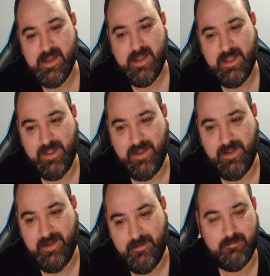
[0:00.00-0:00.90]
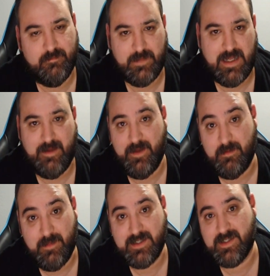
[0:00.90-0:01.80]
y cada vez
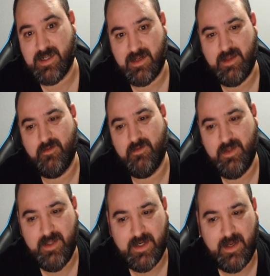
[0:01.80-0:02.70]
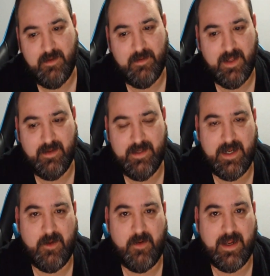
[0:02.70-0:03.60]
más descargado. Increíble. Y
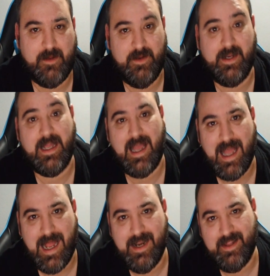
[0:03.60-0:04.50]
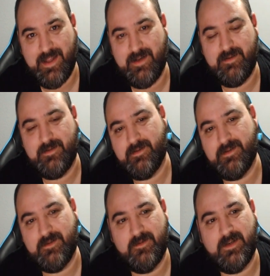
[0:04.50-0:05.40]
ahora, ahora que viniera alguien
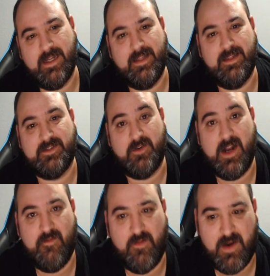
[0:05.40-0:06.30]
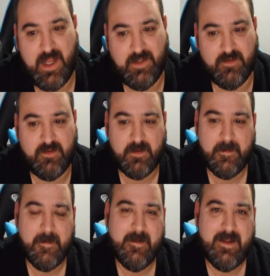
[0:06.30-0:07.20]
¿no? que destronara Fortnite, ¿no?
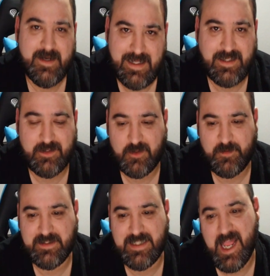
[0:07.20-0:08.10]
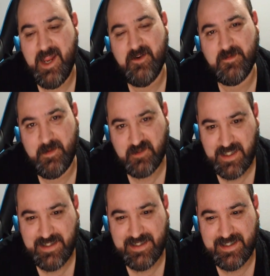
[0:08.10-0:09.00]
Gracias a todos por estar ahí, nos vemos en la
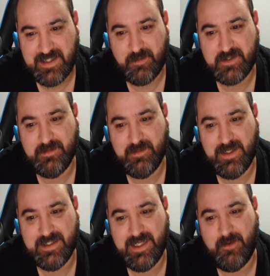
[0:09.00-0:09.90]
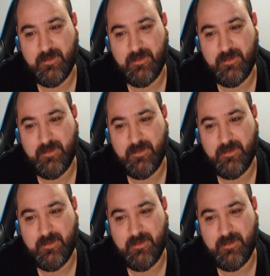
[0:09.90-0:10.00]
siguiente, hasta la próxima. ¡Chao!